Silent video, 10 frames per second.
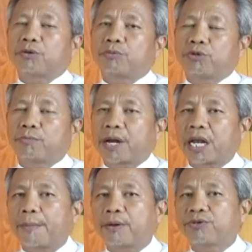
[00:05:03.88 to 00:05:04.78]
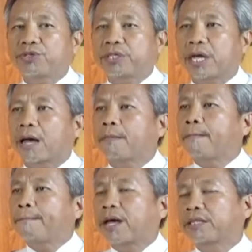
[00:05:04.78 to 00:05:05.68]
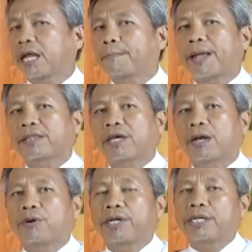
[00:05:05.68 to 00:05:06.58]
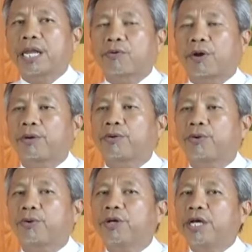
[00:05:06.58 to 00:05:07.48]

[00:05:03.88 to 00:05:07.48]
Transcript: sumber daya manusia, pelatihan-pelatihan oleh dilakukan oleh guru.